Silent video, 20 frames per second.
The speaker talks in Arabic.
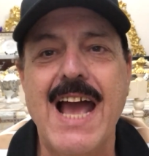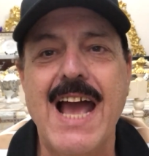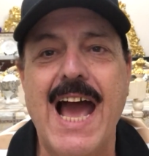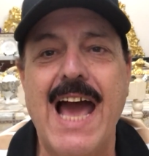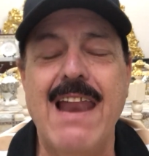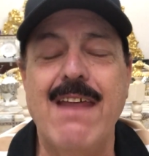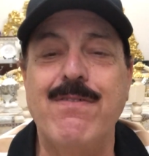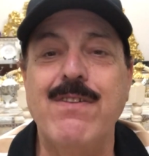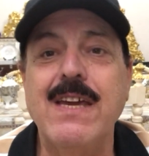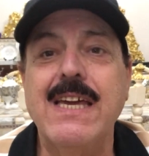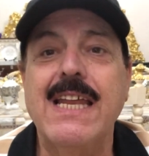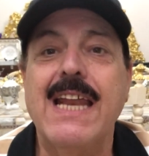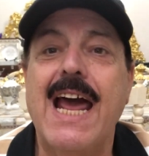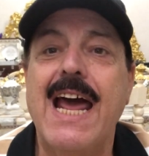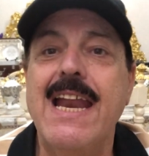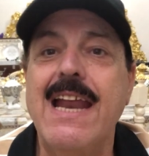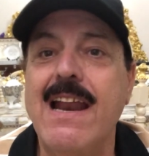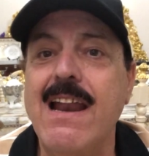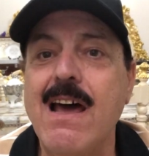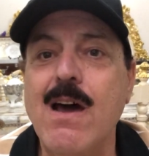على فكرة
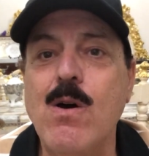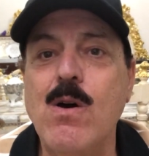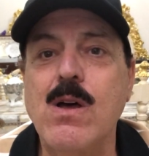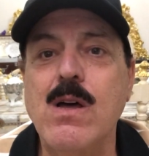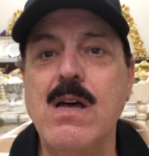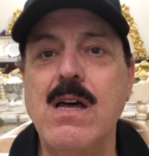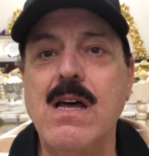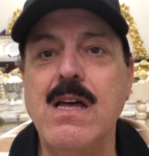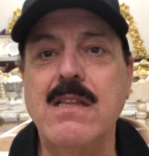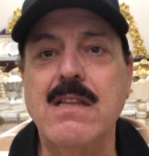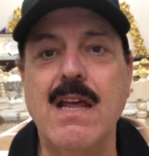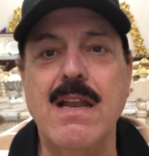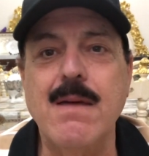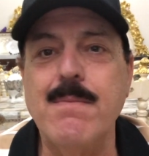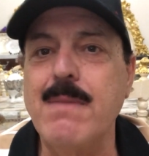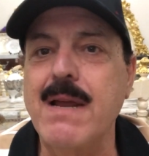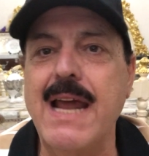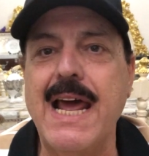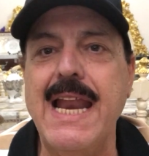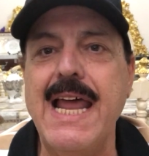أنا لا
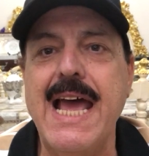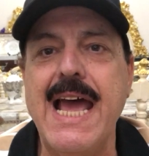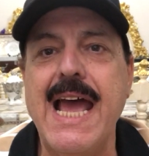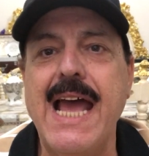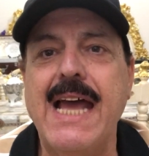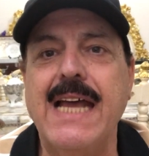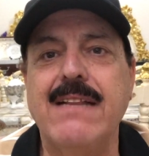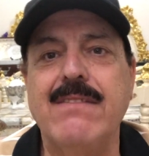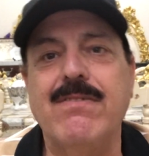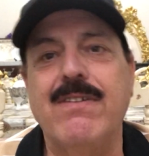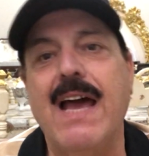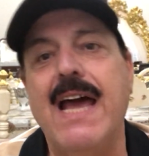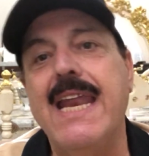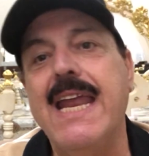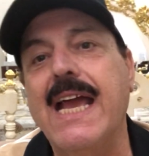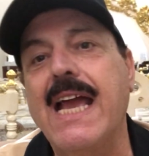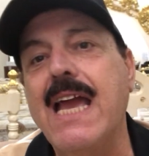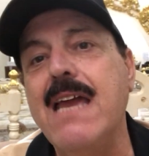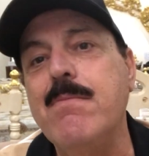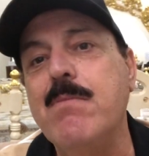أتنمر على أحد
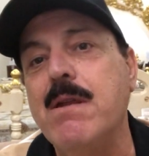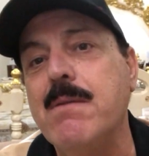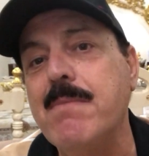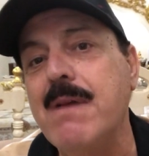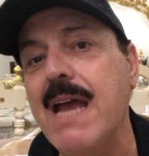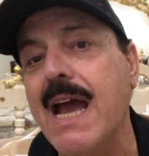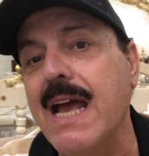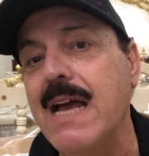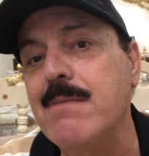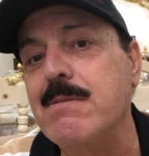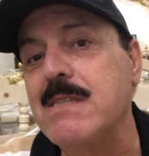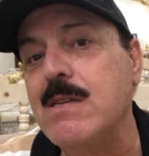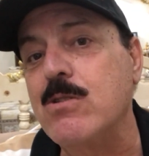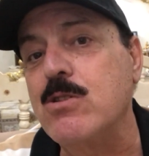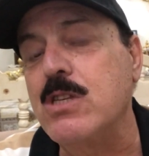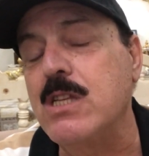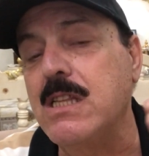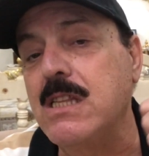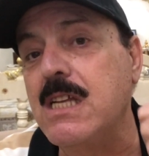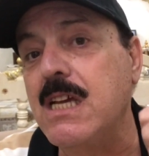فأنا جاي من
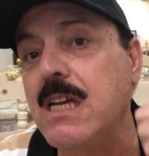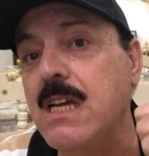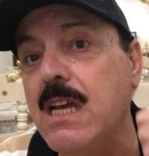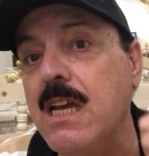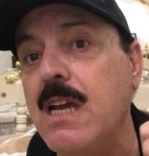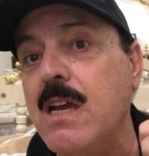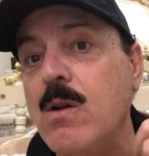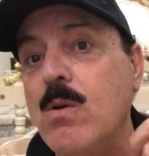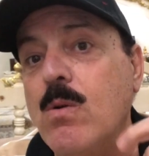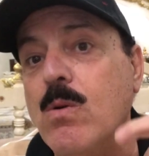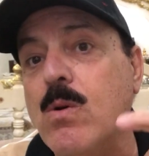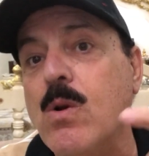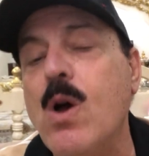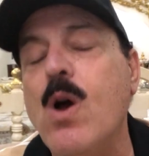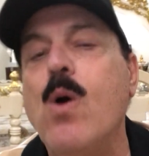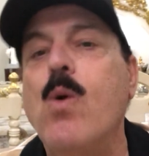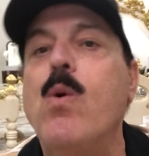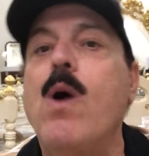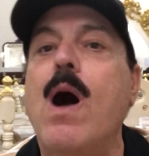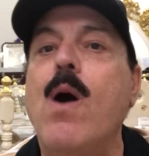165 كيلو
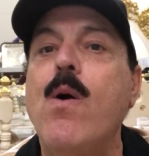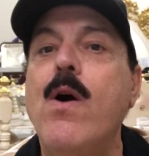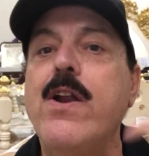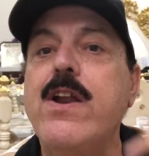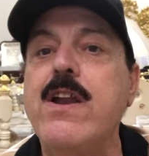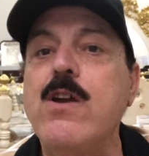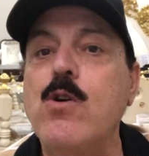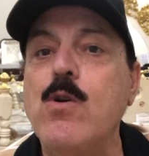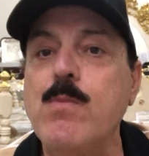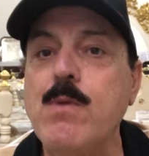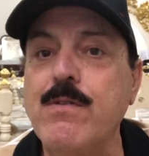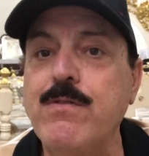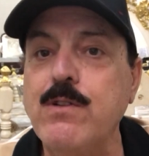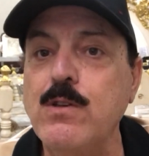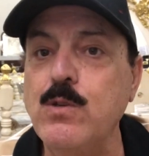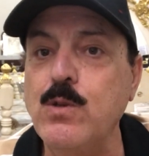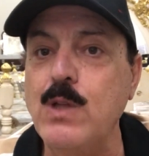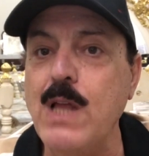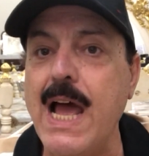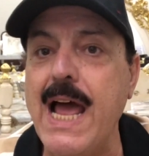وهوريكم
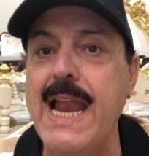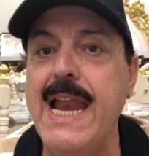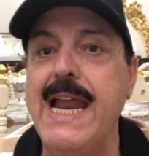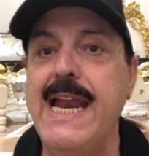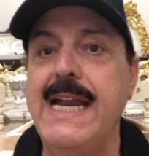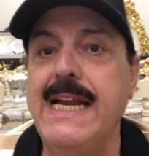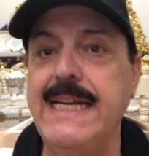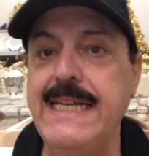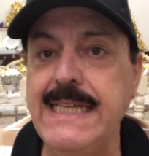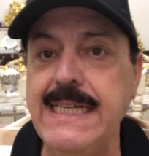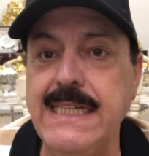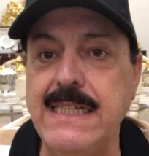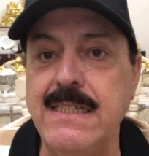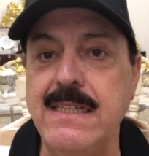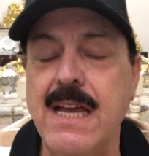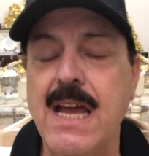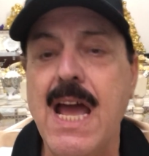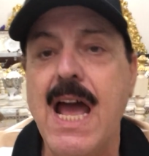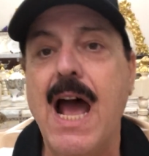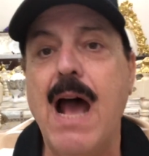الفيديو ده على
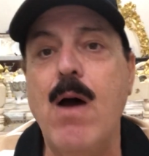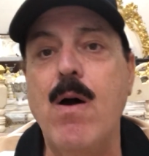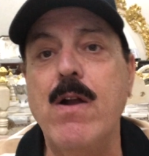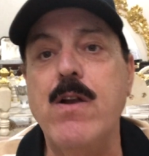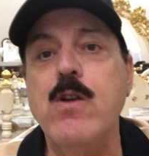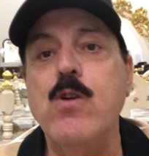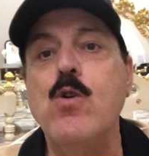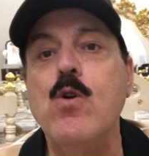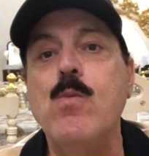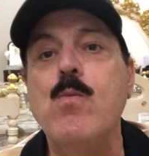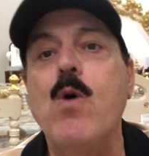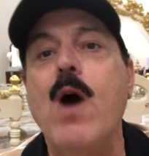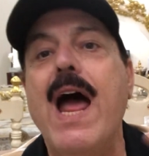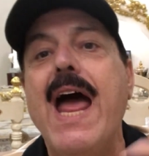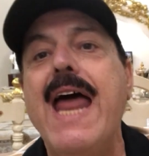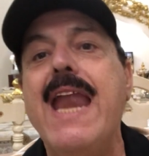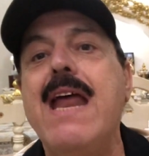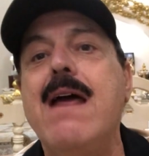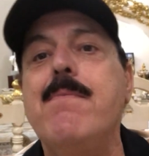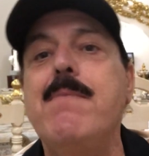العيد هوريكم
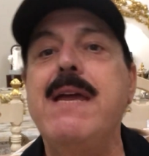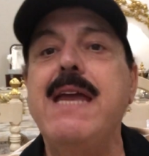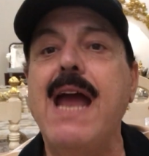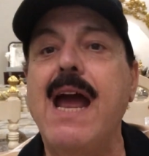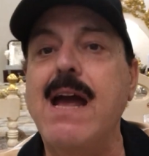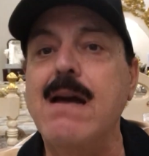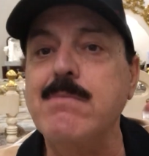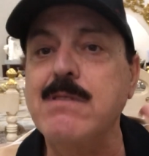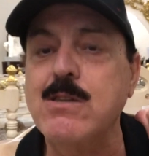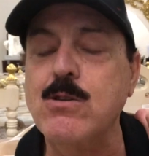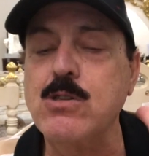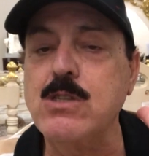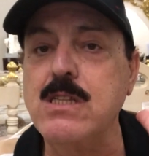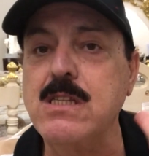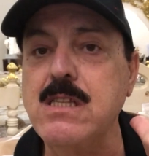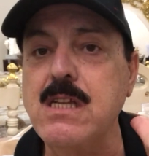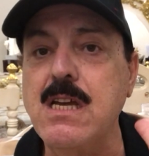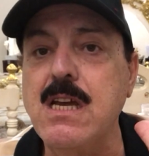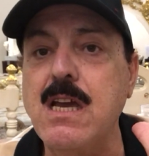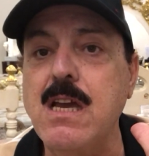وأنا
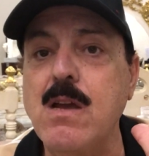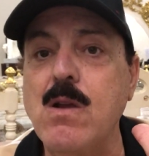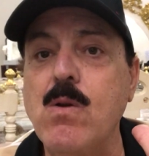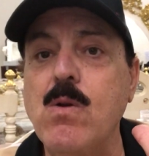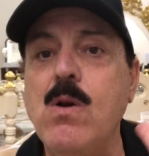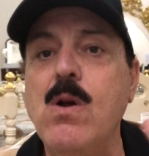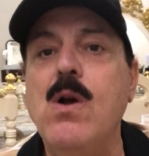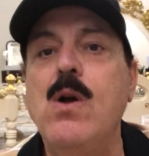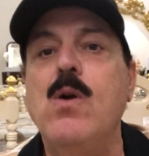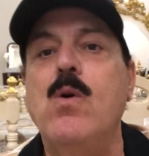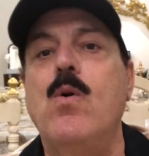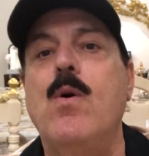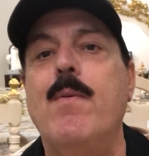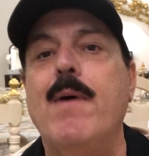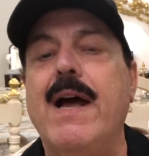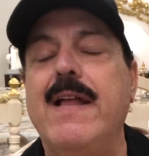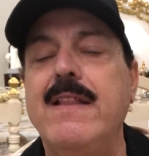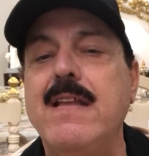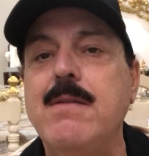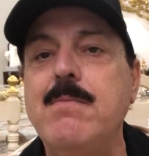165 كيلو
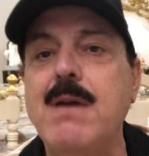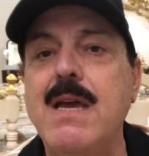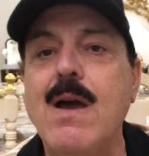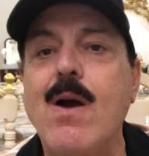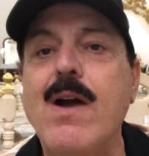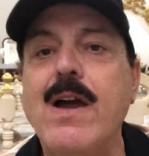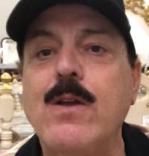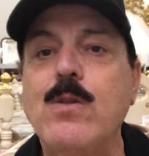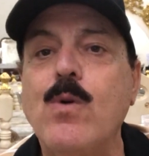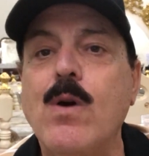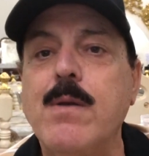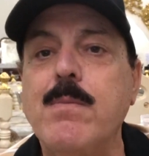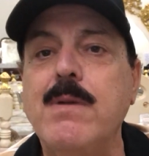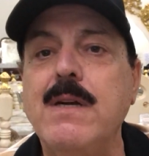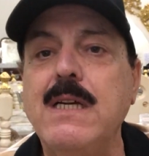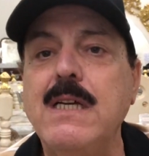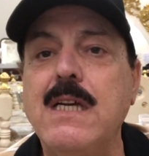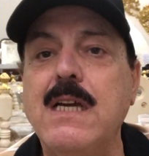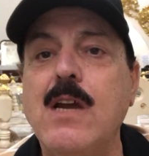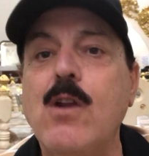وبعدين
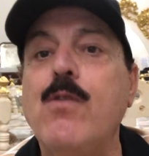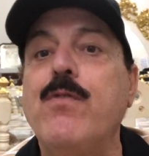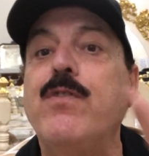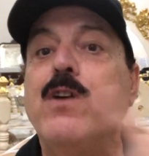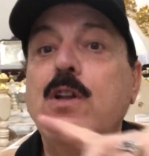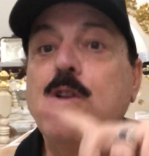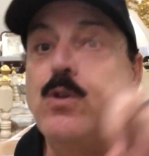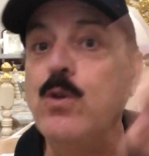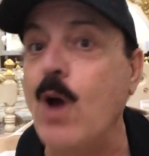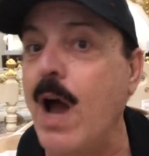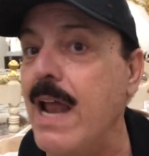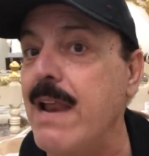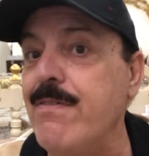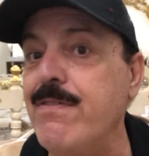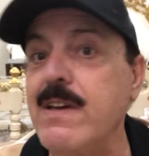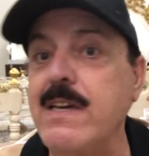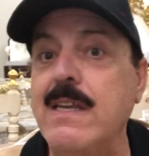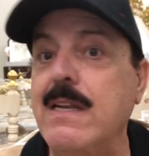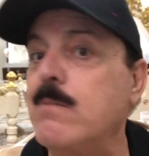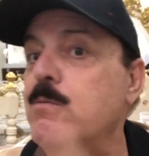141 كيلو فيديو على
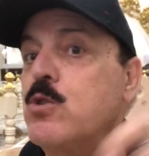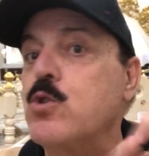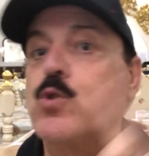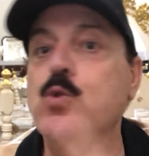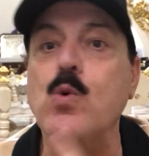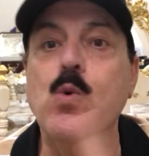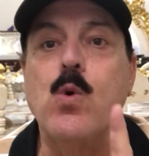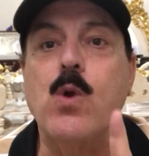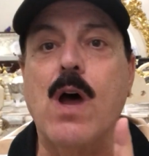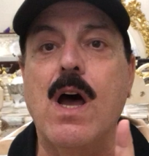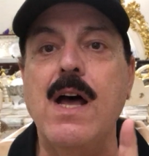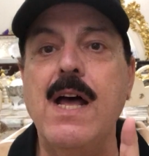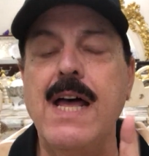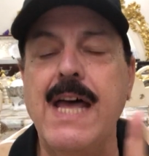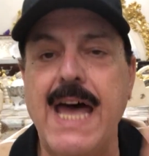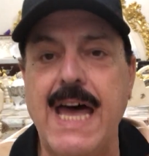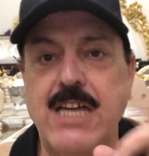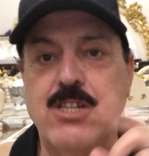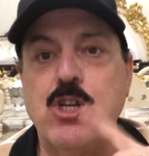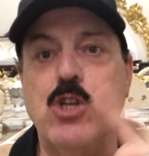فكرة مش صورة
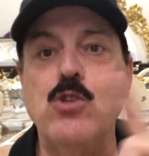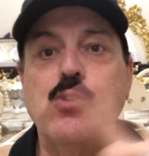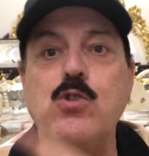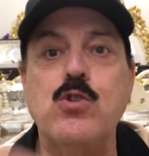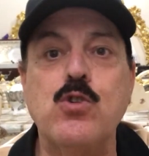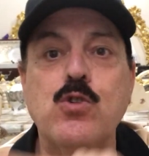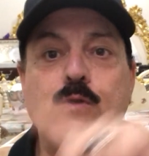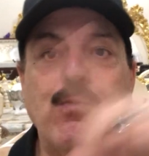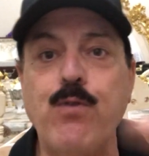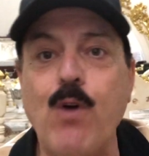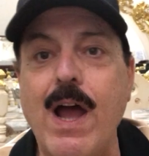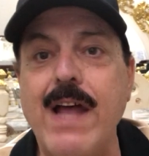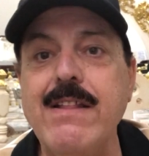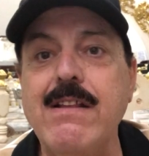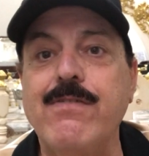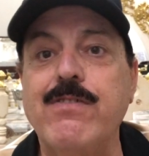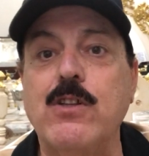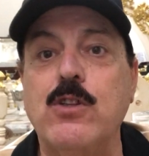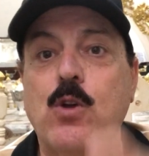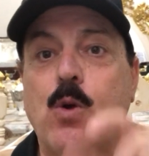عشان تشوفوا
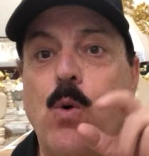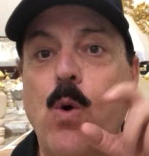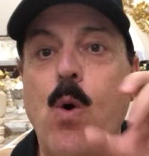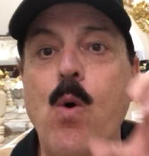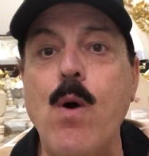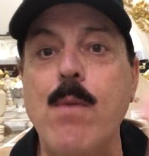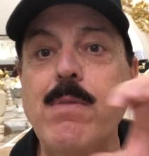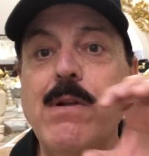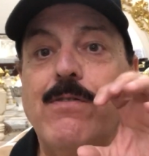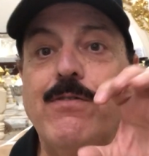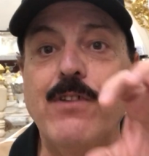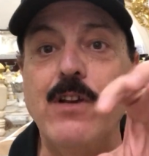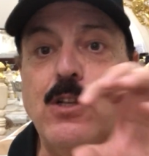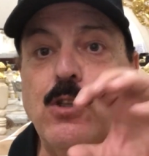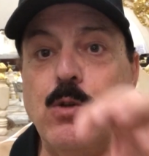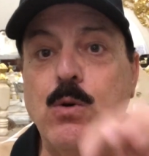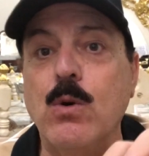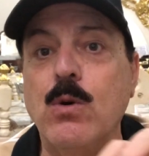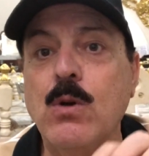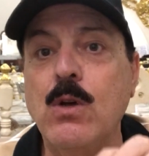عادل فتحي وهو
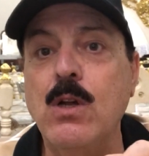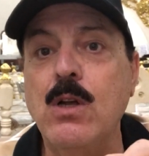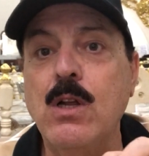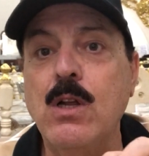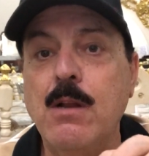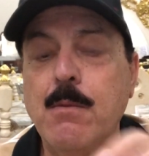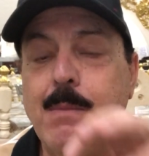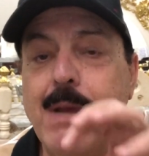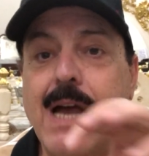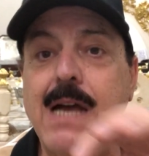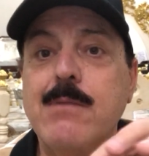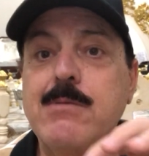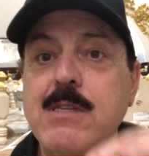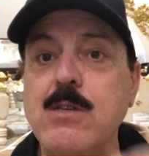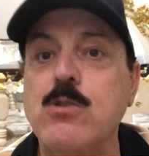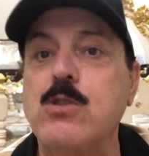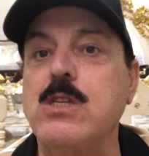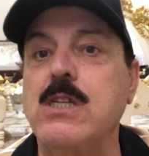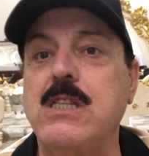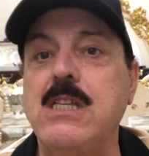بالفيديو
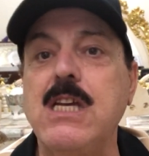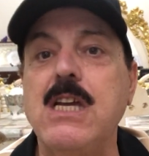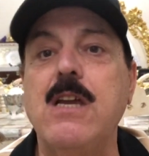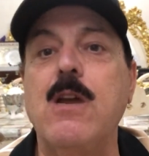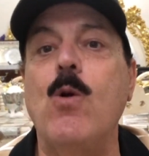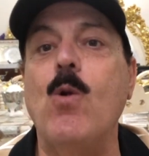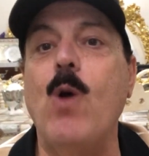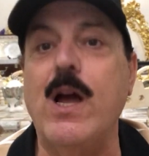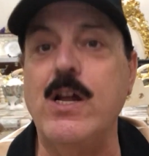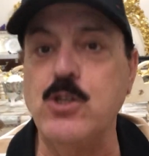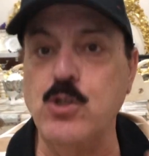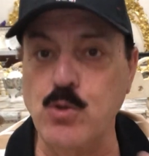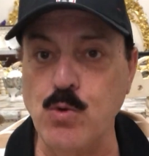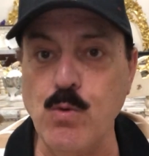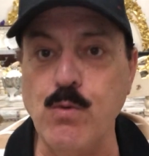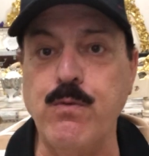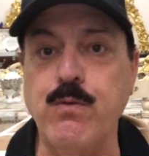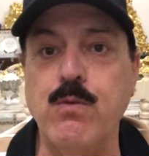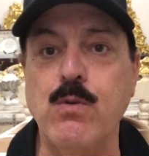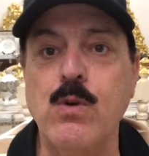165 كيلو
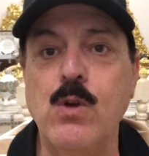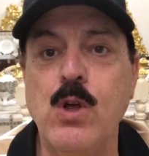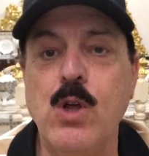هتشوفوا